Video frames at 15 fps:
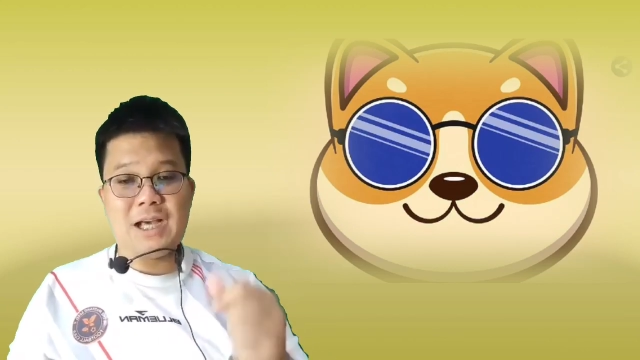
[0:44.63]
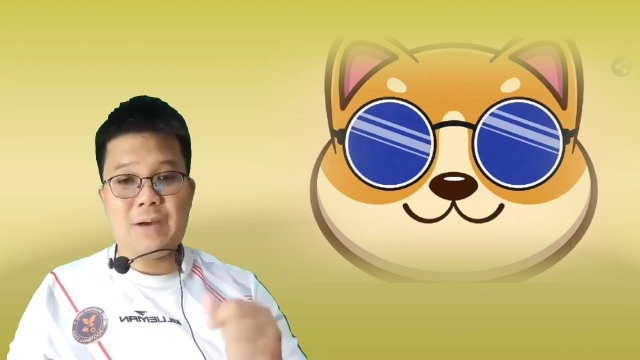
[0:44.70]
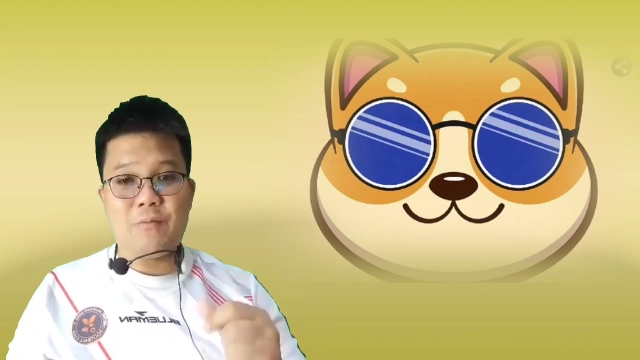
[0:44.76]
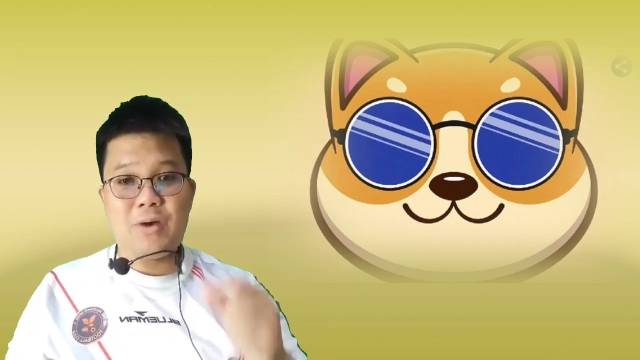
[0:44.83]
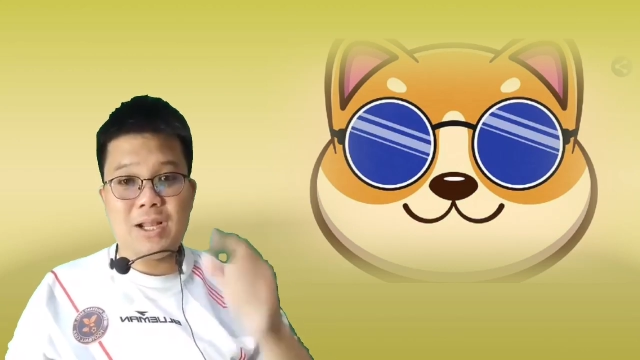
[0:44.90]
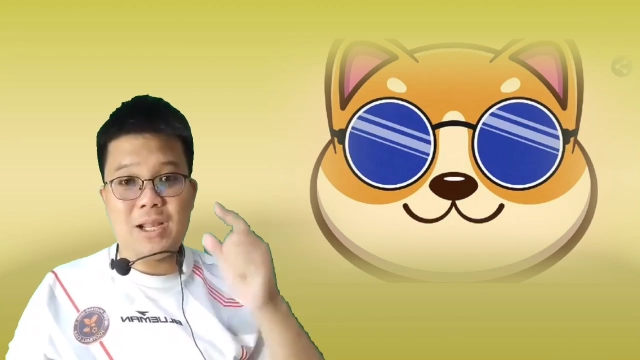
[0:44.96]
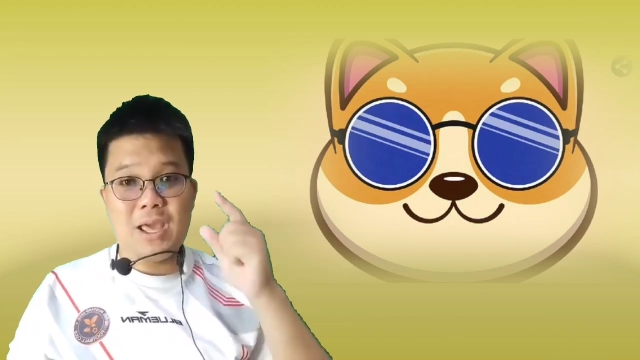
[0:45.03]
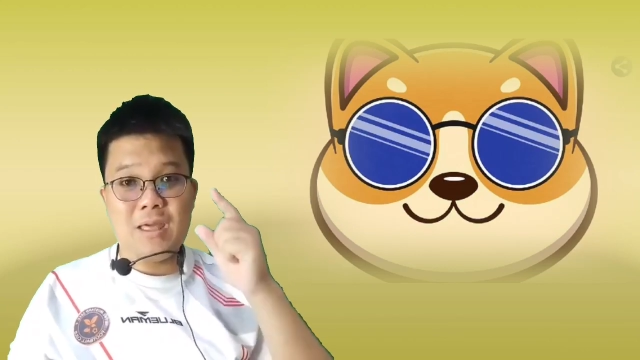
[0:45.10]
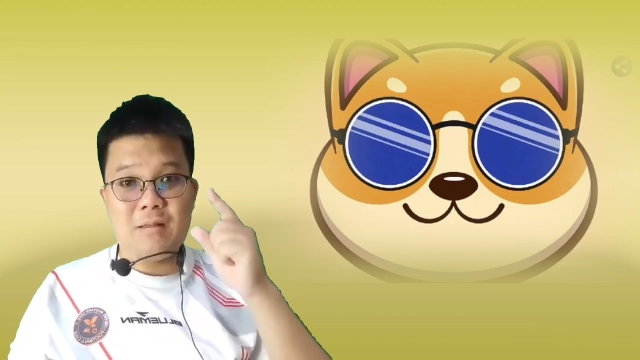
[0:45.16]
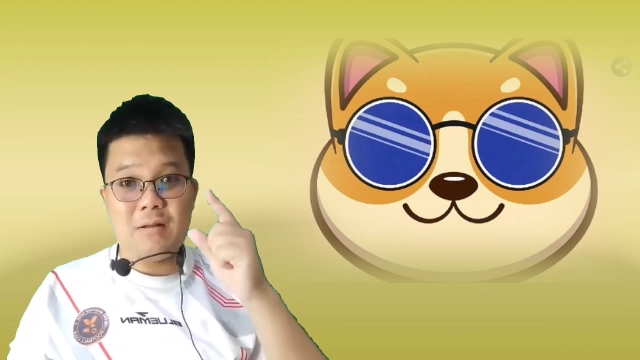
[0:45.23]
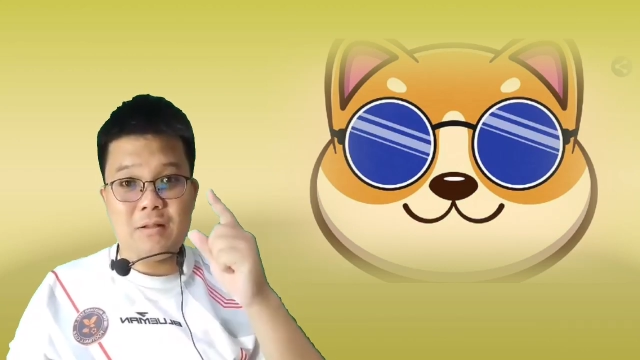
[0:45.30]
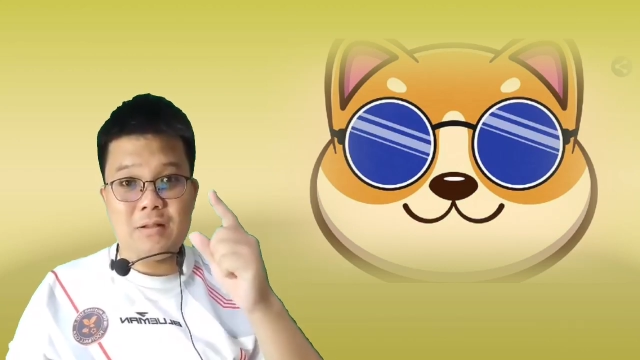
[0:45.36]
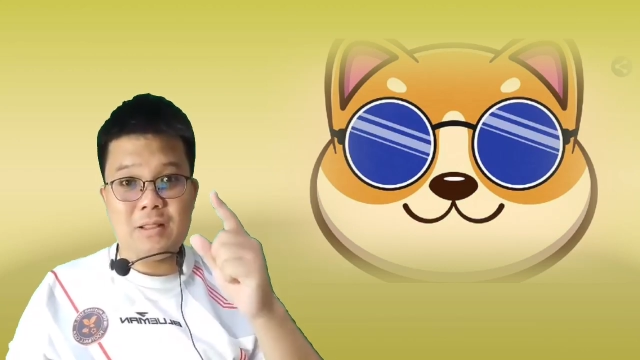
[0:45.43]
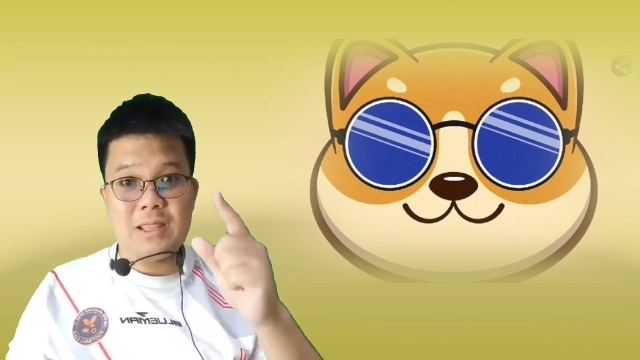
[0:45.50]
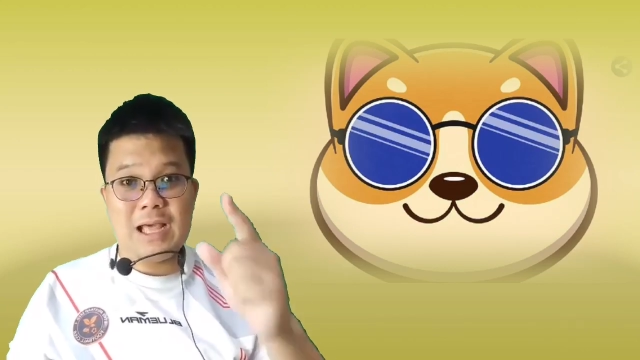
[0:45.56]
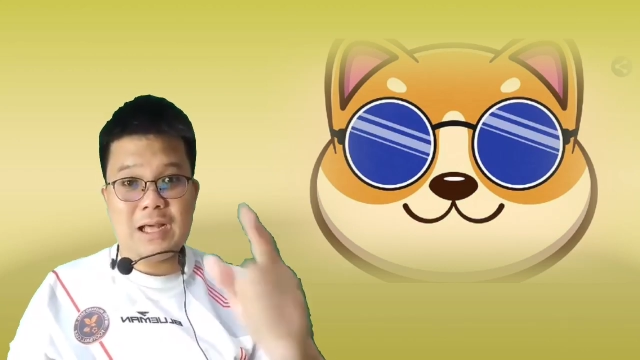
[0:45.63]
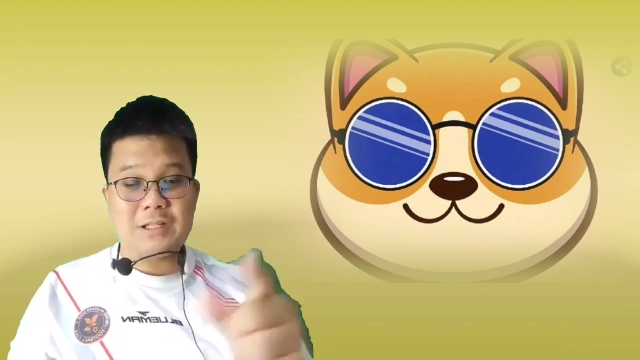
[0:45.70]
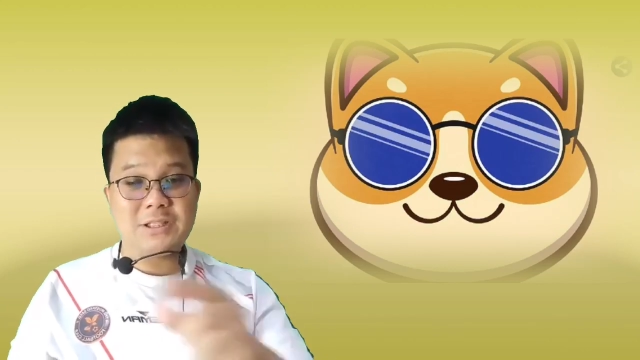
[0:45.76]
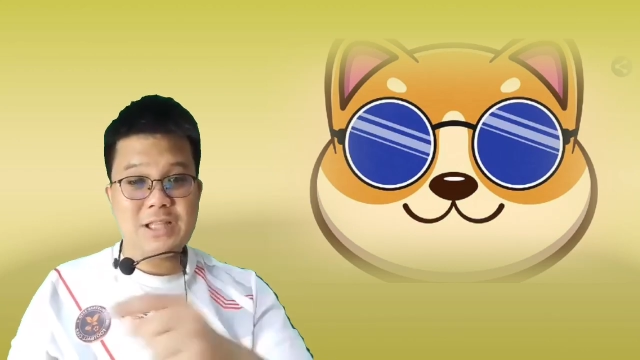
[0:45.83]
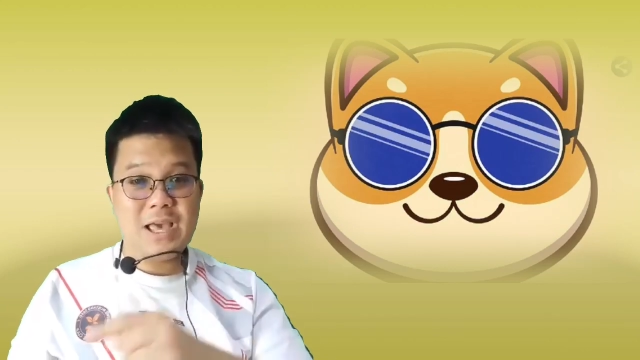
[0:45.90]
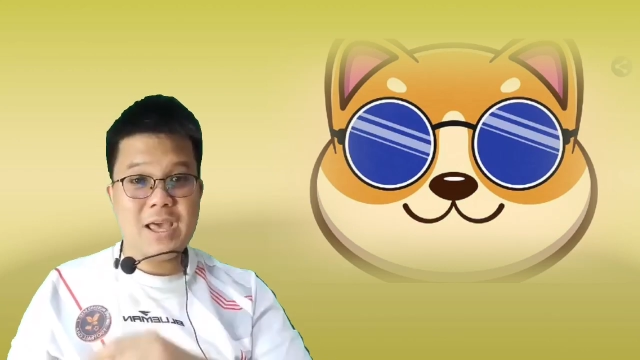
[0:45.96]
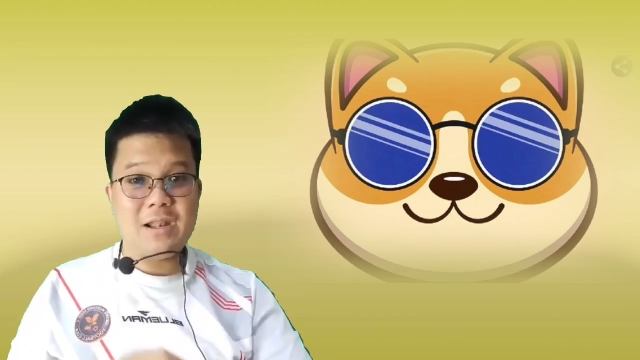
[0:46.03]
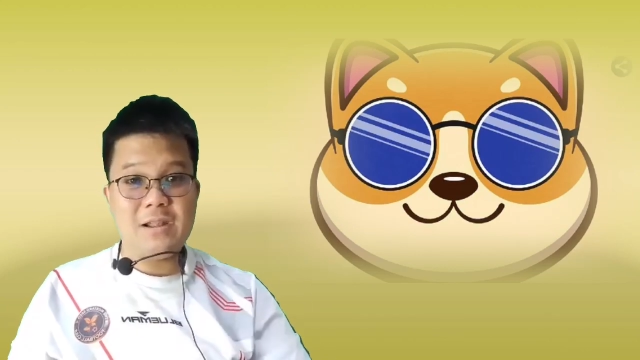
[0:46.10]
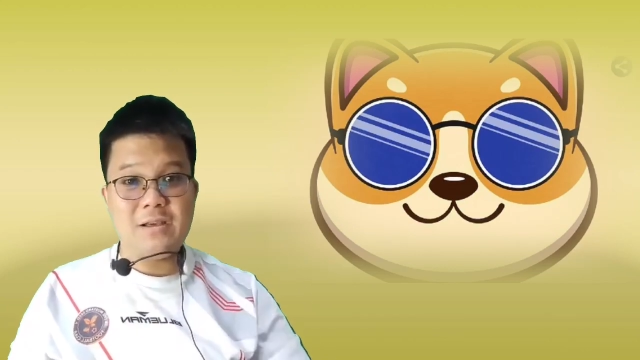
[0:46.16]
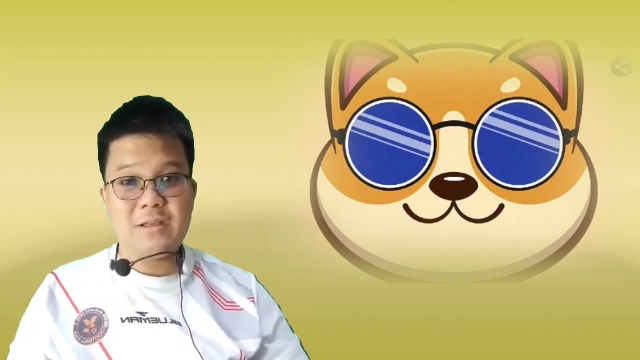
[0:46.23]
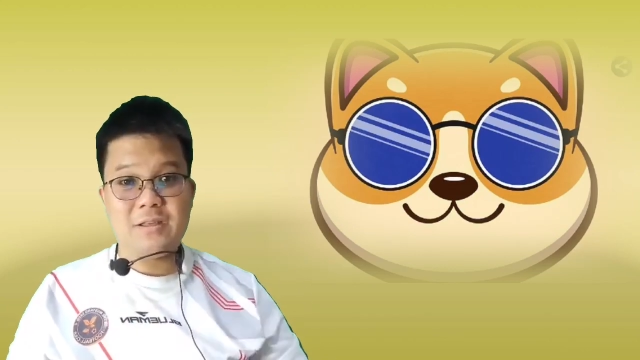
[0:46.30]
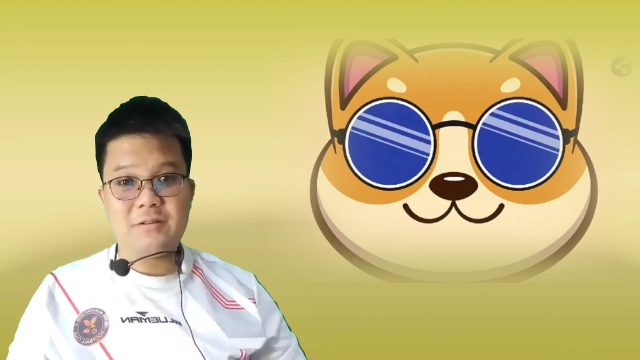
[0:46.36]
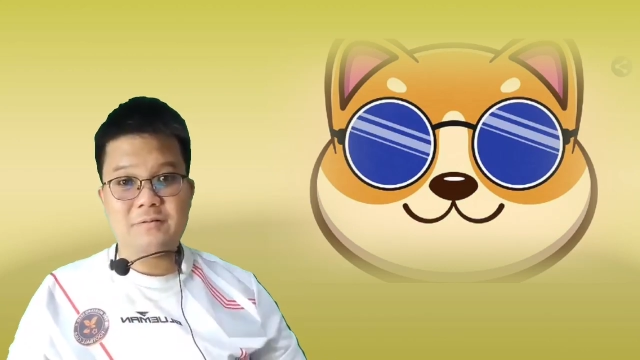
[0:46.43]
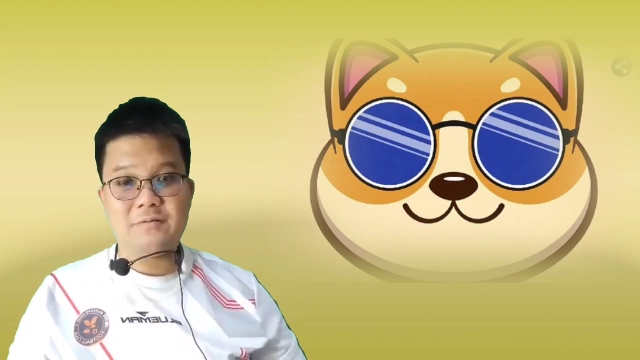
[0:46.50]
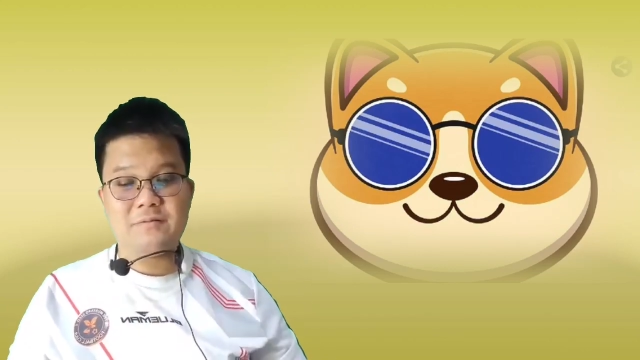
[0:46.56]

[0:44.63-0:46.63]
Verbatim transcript: 3 วันแค่หลักแสนเลย